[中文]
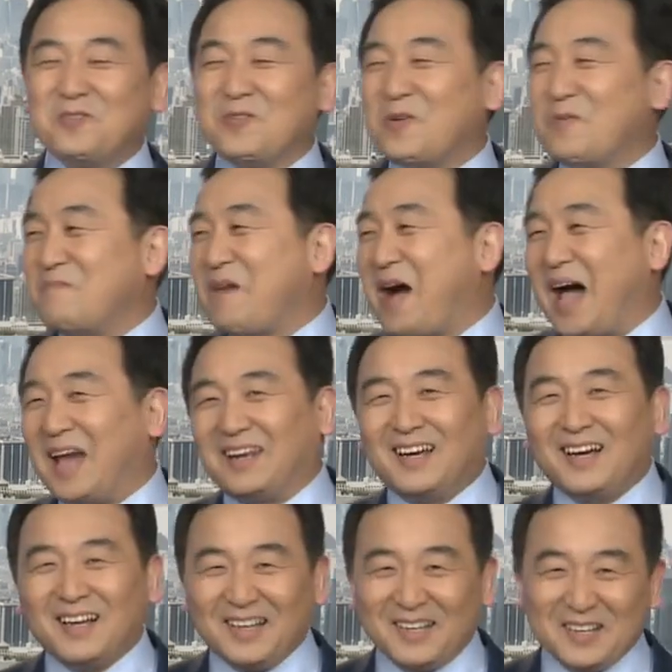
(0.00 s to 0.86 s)
说满
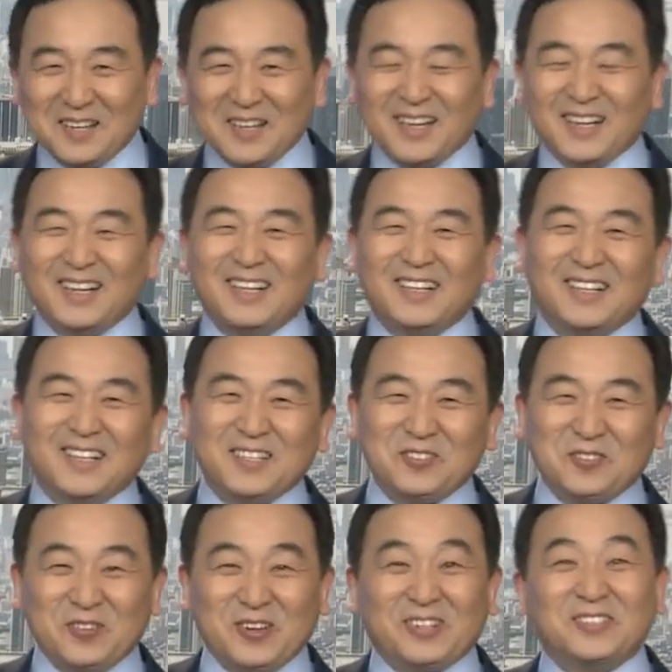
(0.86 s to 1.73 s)
了，
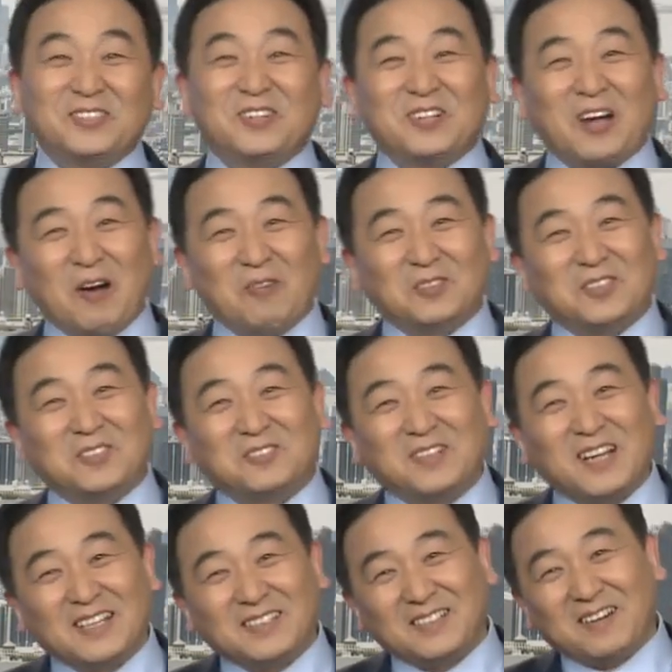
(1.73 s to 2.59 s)
学生就搞不清
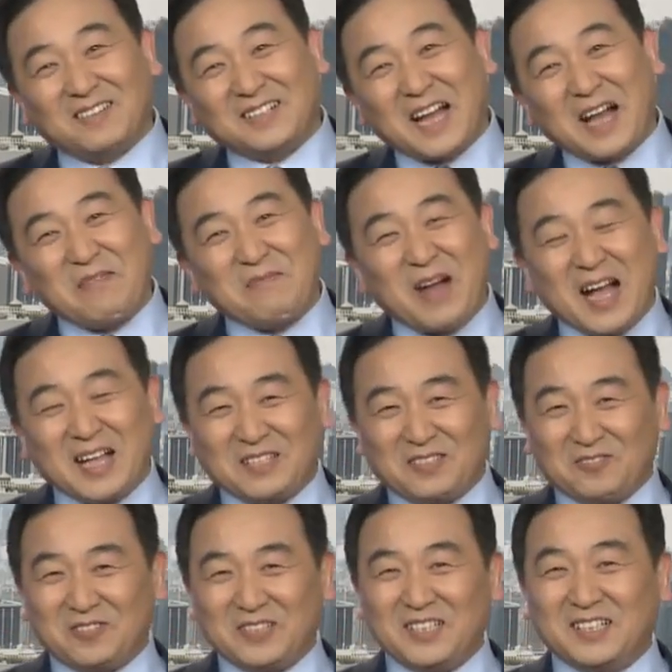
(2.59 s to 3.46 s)
楚他要干嘛。
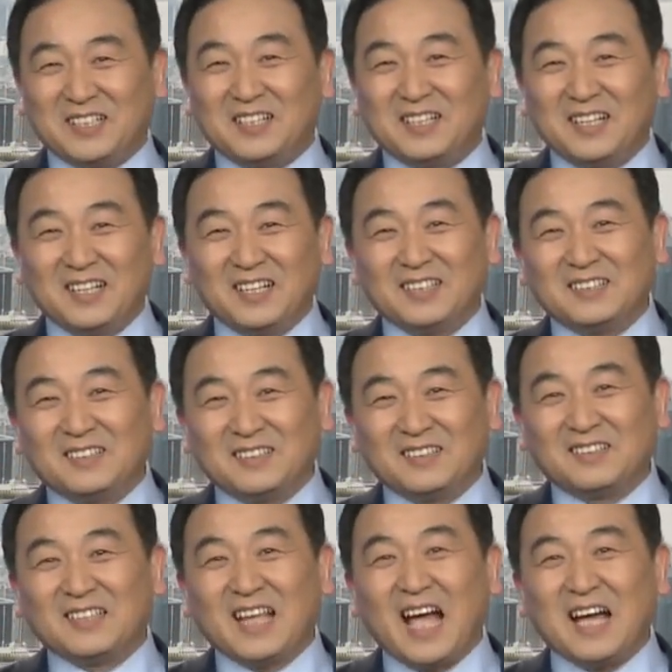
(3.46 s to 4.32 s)
你说一个
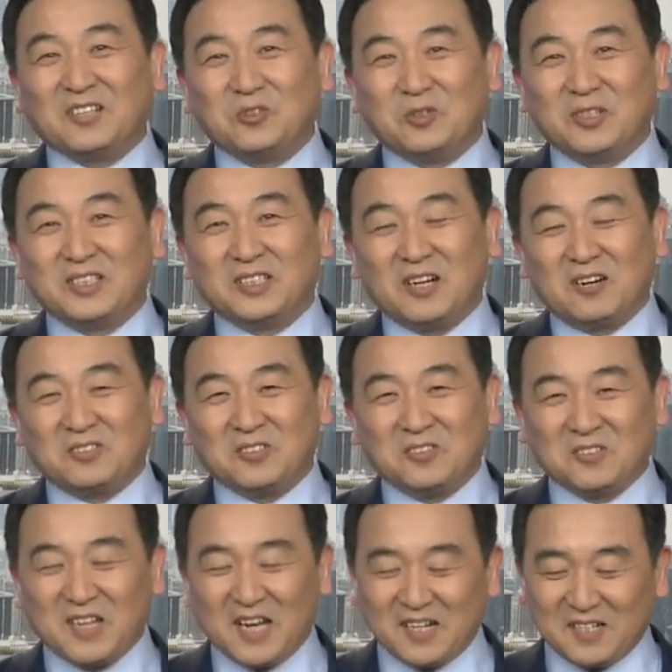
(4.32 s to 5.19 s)
大学教
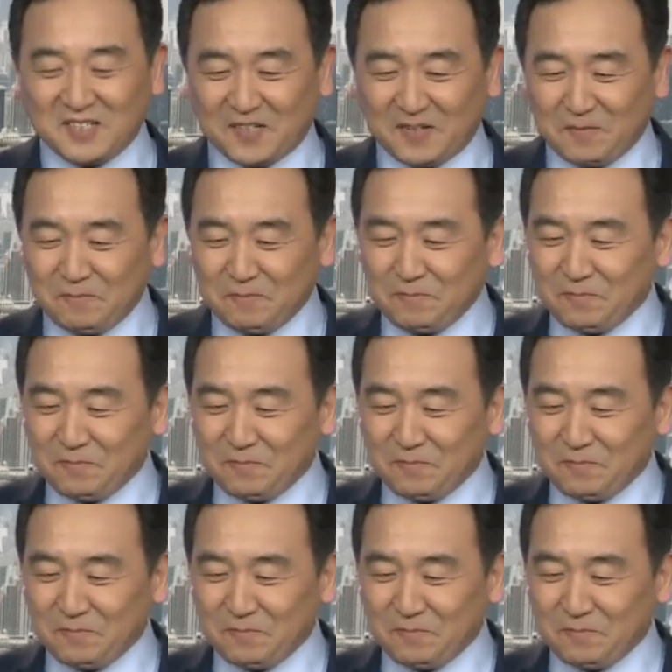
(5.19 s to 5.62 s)
授干这个，